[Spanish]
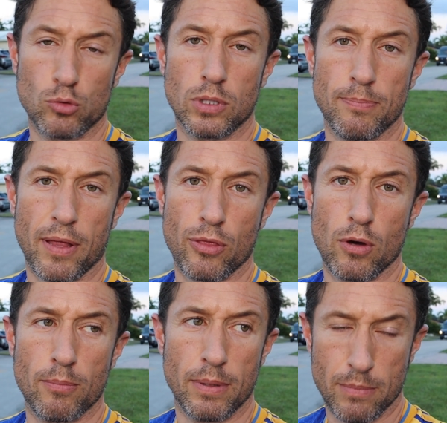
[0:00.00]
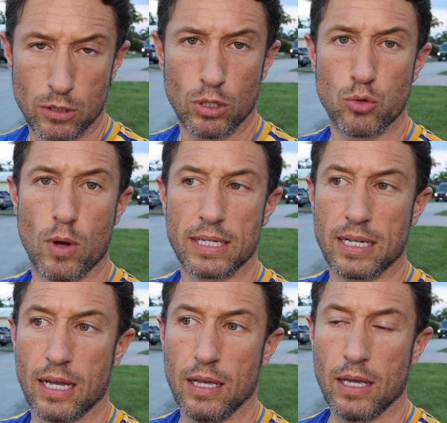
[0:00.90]
es un tipazo, me invitó a su
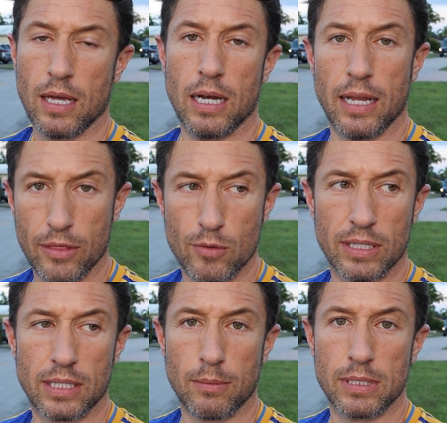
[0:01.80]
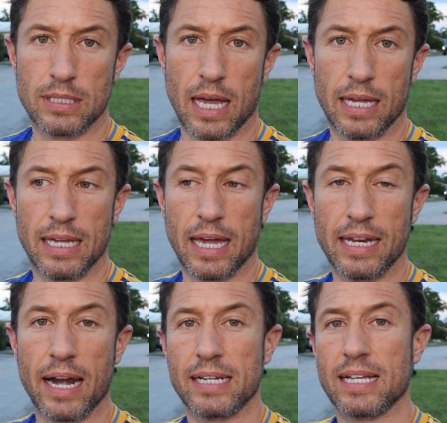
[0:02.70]
casa, le hice una entrevista y
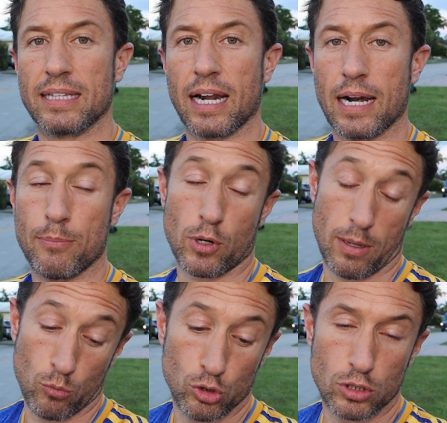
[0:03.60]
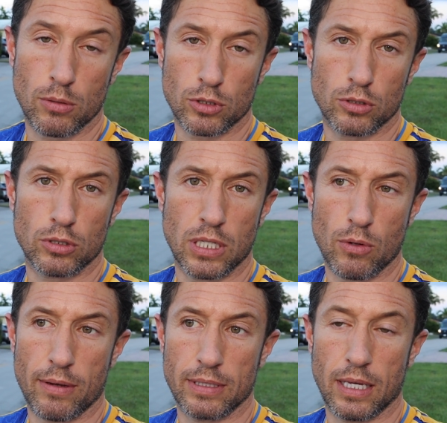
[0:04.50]
quería rescatarla porque muchos de vosotros
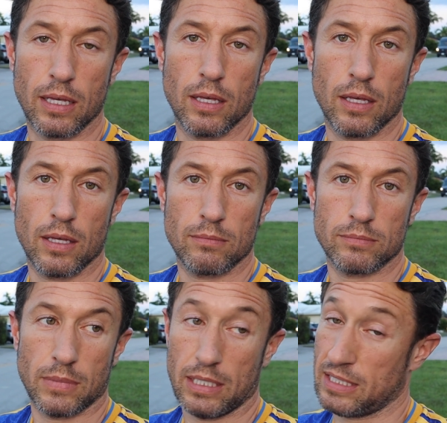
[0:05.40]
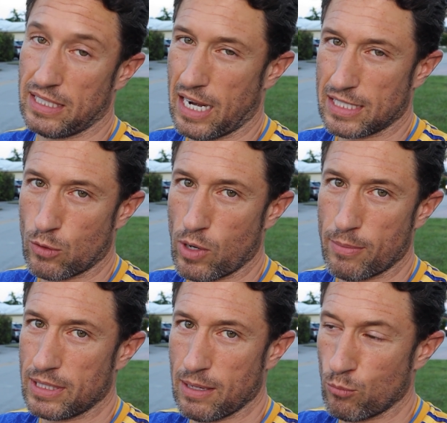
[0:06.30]
seguramente, y sin él
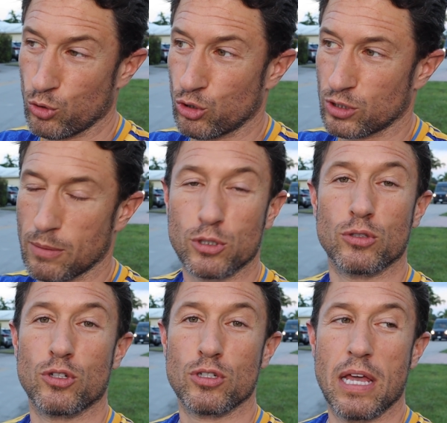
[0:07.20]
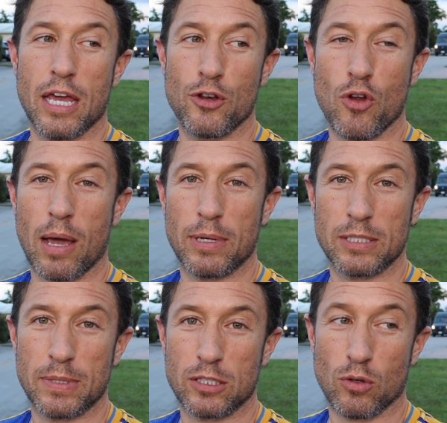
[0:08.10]
seguramente, muchos de vosotros no la
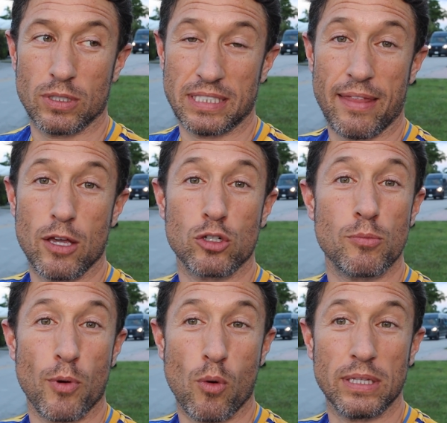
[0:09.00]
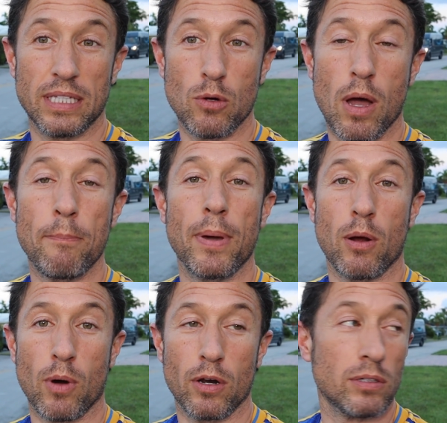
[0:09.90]
habéis visto. Ya digo, es un poco antigua,
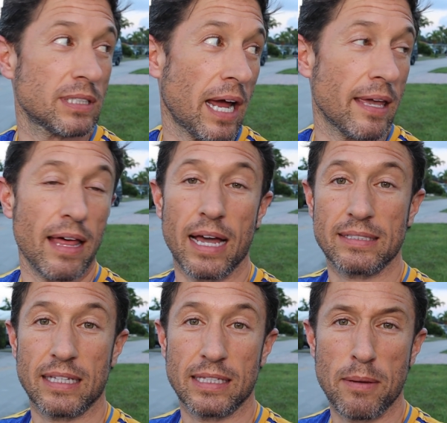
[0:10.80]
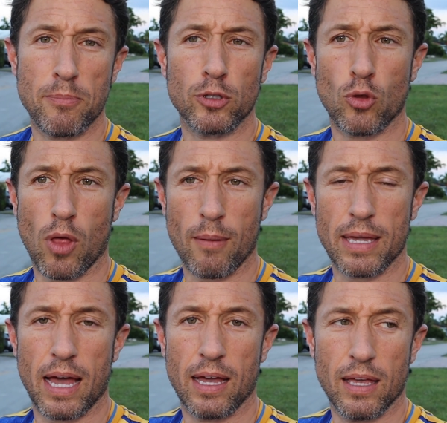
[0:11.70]
pero bueno, traída a este tiempo
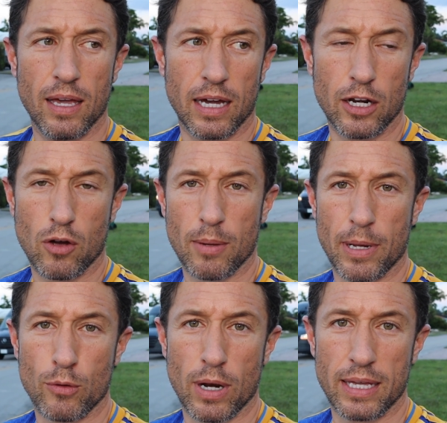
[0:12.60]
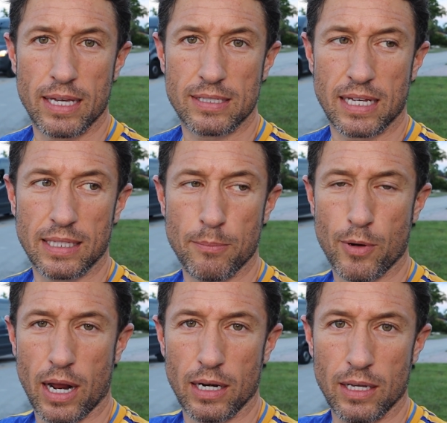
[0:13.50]
todavía creo que perdura y es
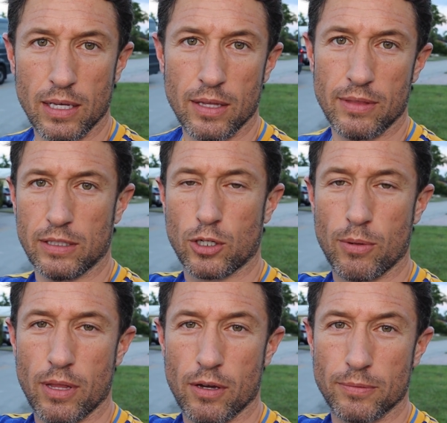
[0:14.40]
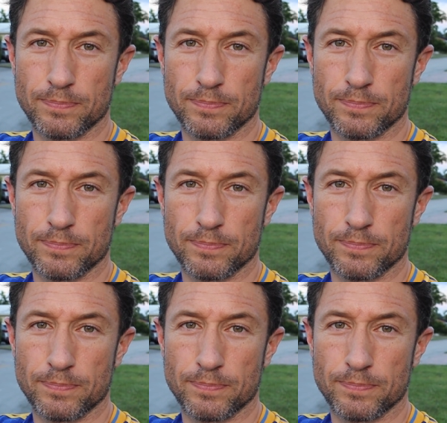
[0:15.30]
atemporal. Dentro vídeo.